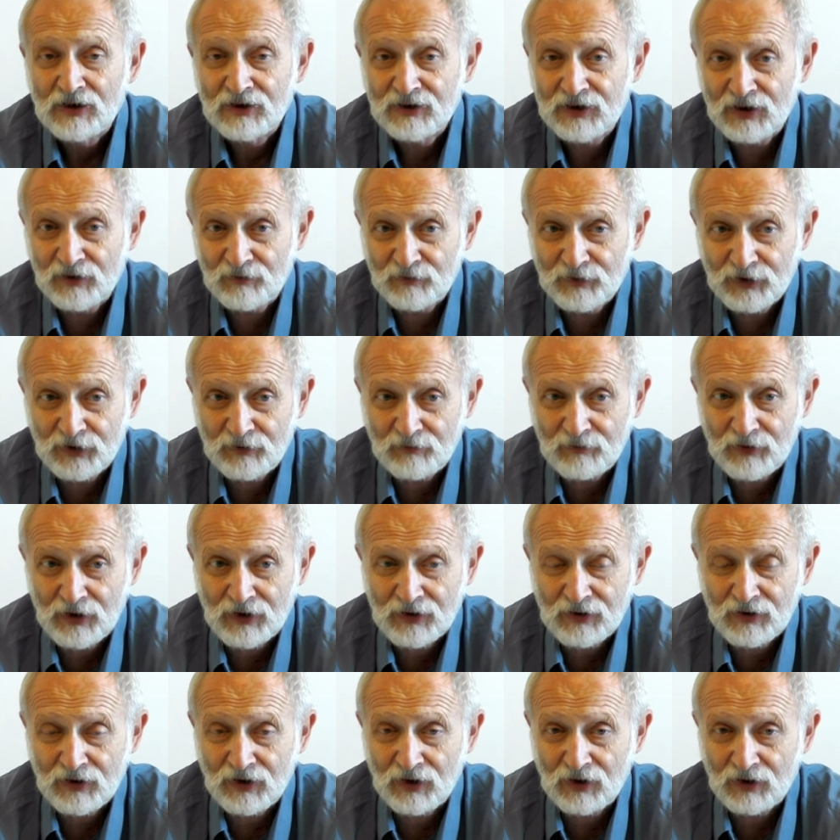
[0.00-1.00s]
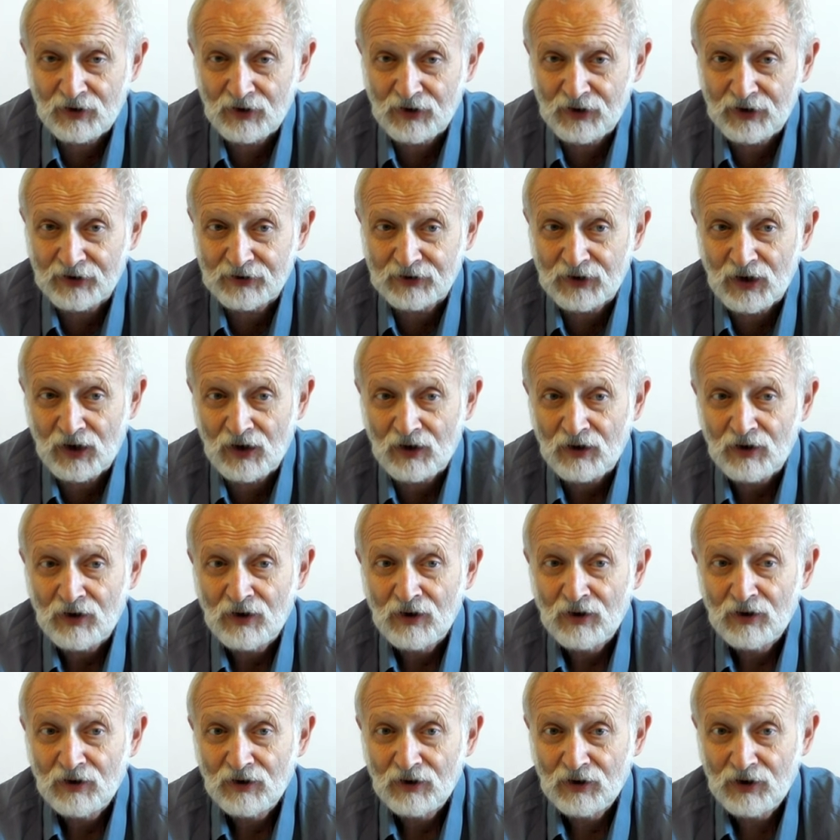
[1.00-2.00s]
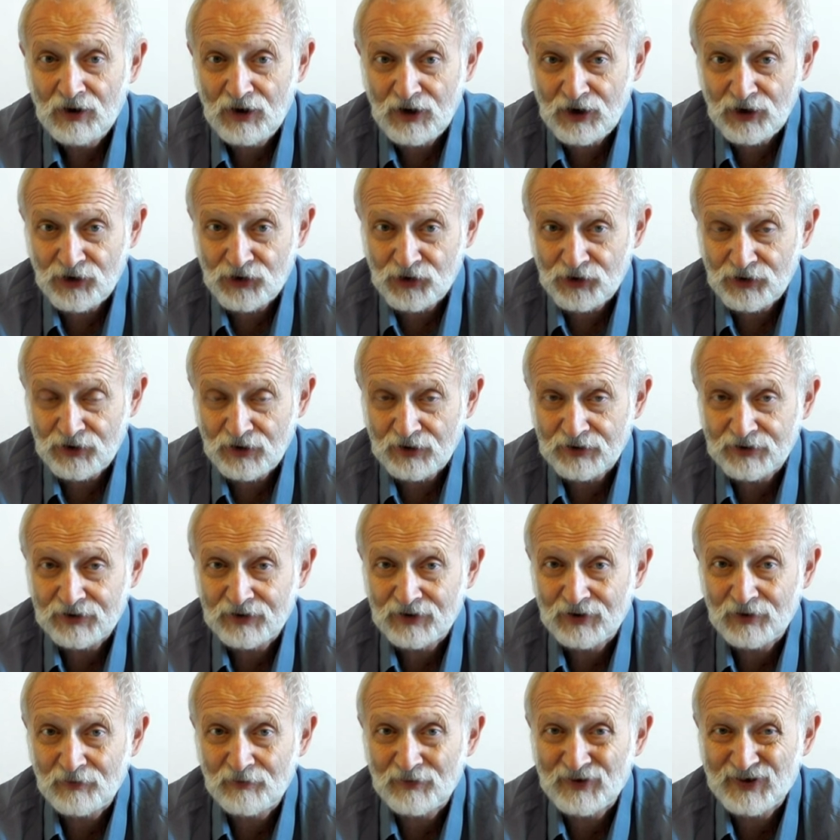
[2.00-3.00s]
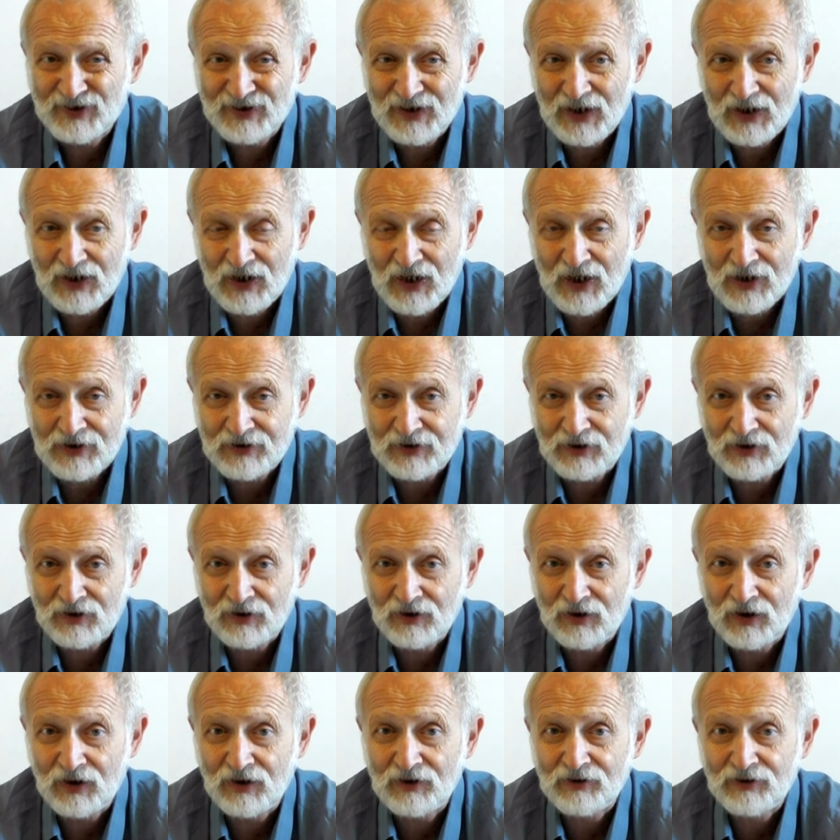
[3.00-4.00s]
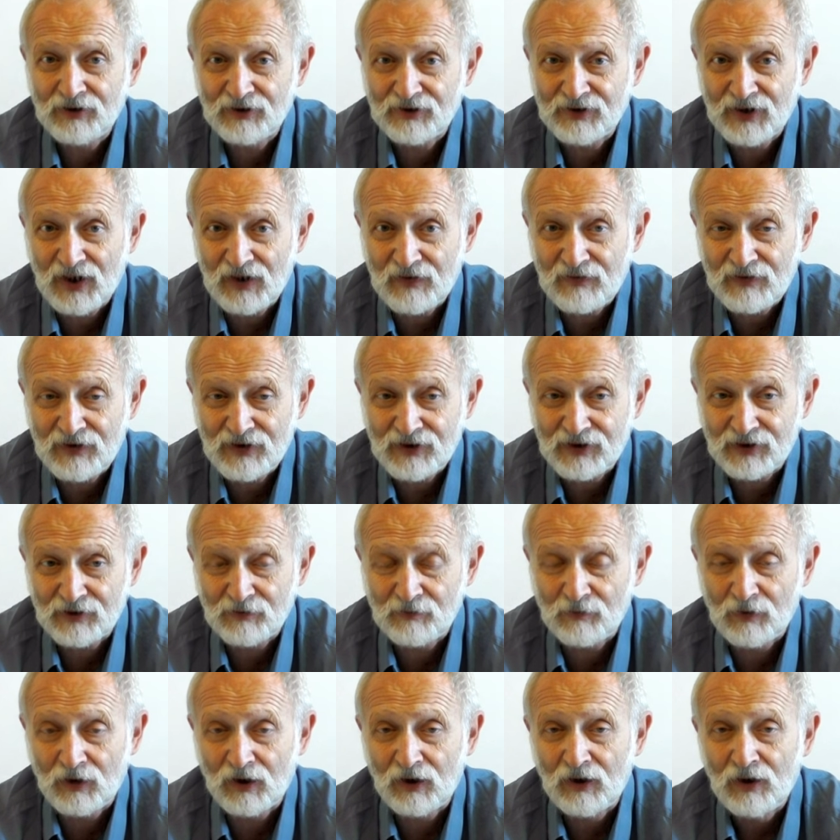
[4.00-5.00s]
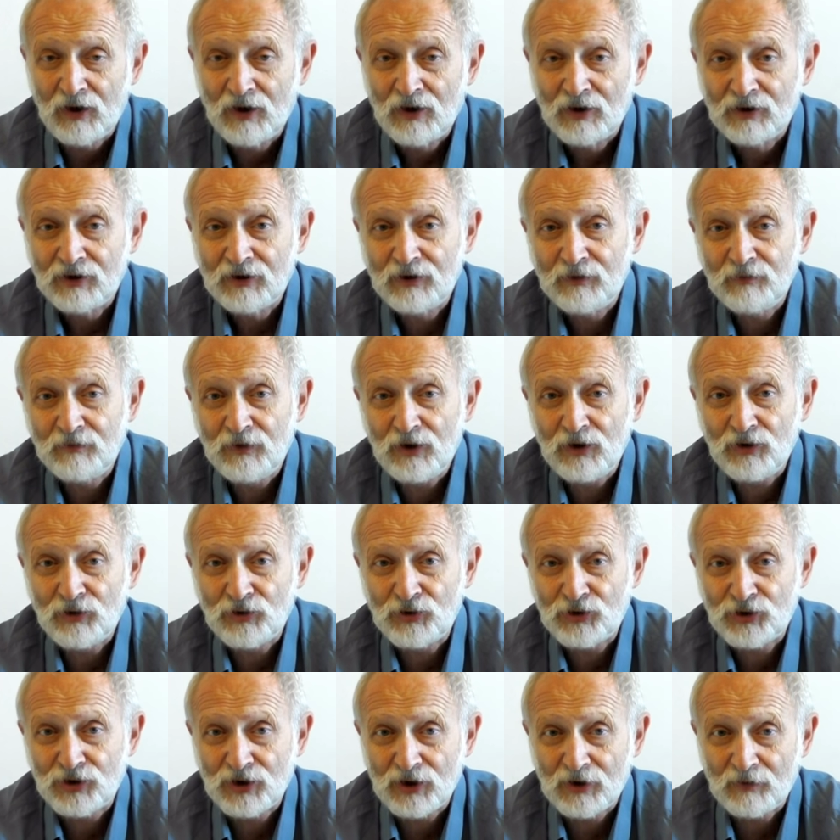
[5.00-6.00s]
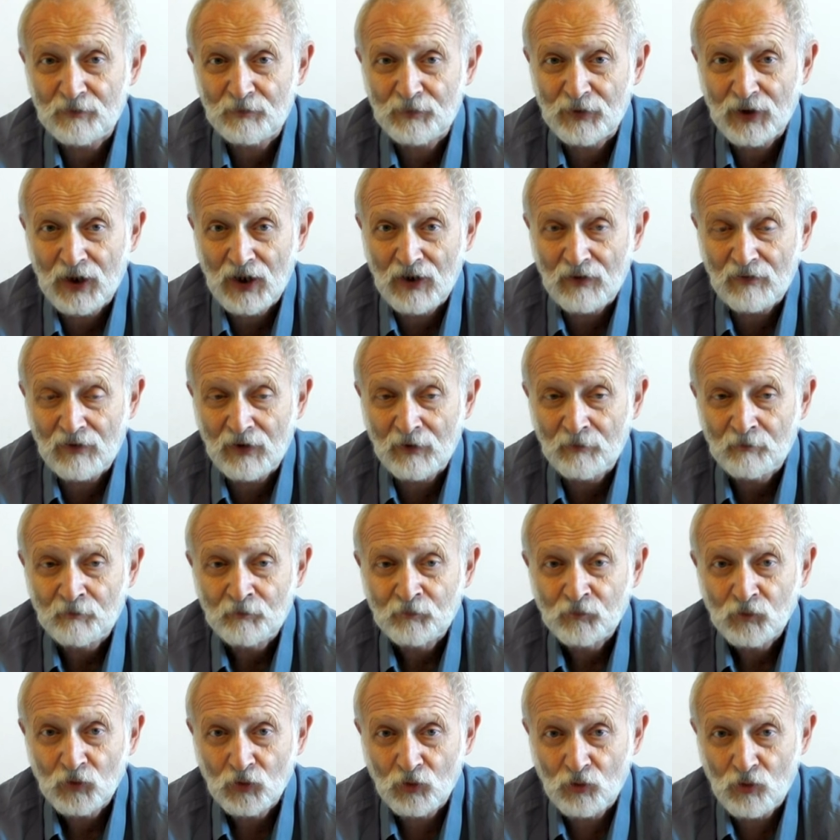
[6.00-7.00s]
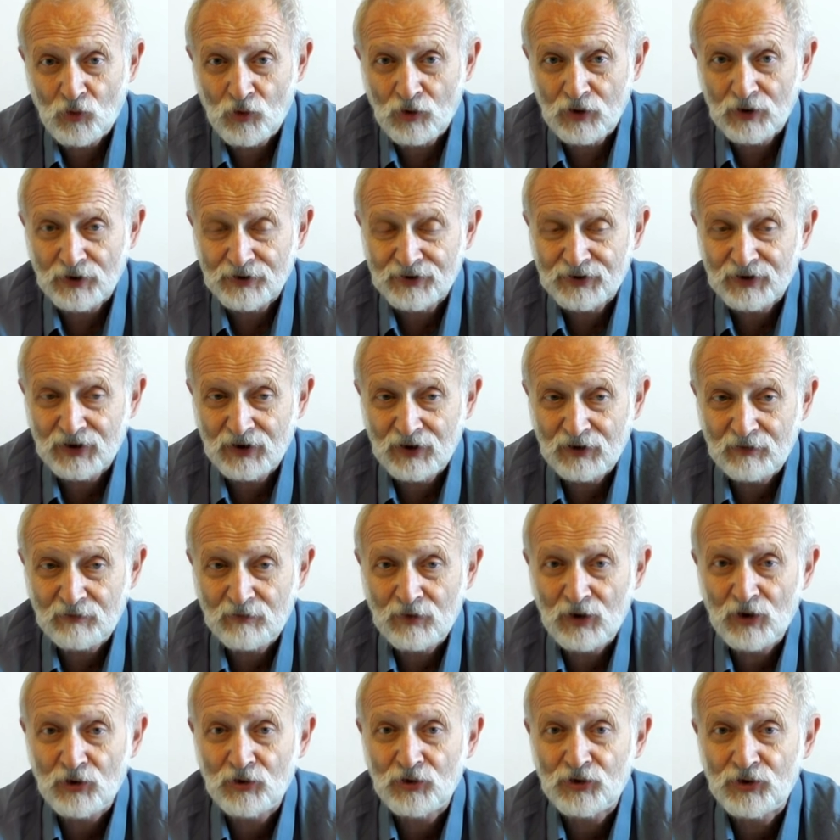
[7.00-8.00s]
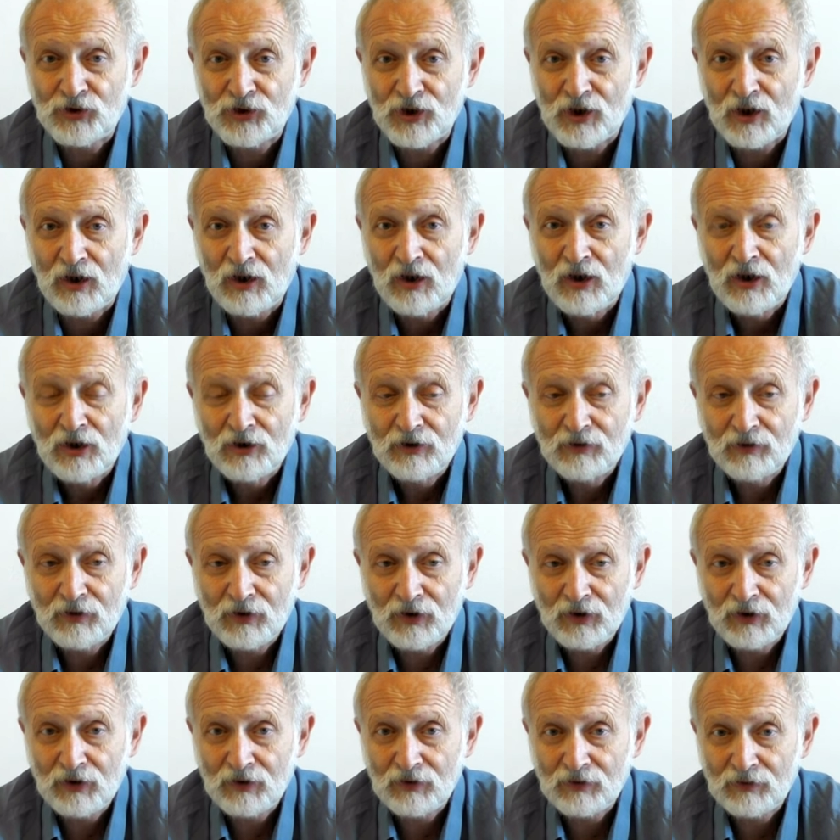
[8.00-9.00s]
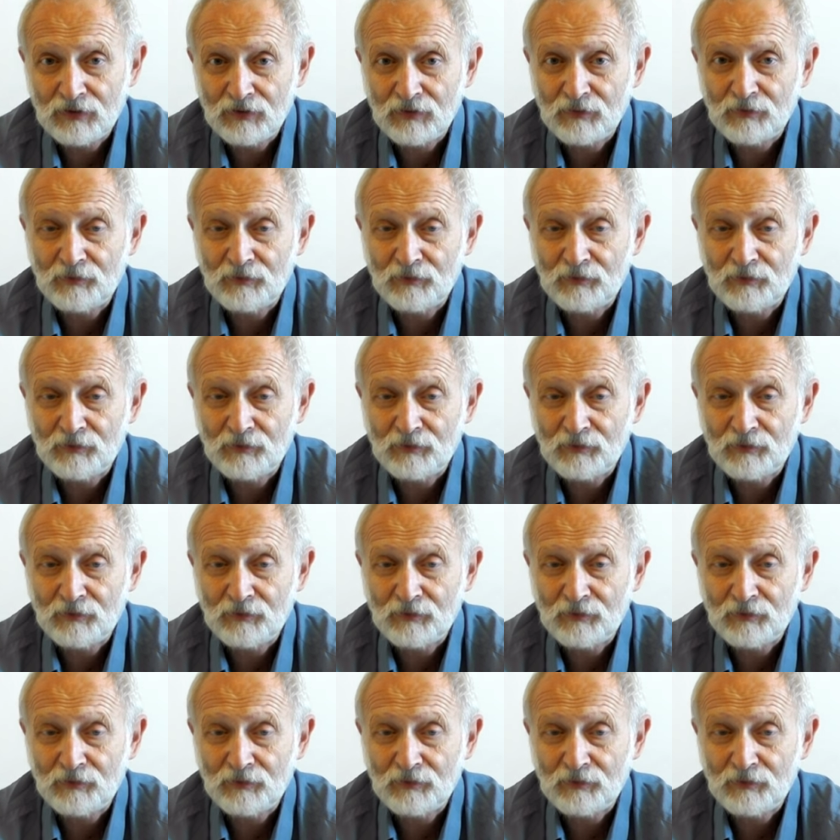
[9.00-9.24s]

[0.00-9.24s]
тем не менее, это личность самостоятельная, независимая, имеющая право голоса, имеющая э,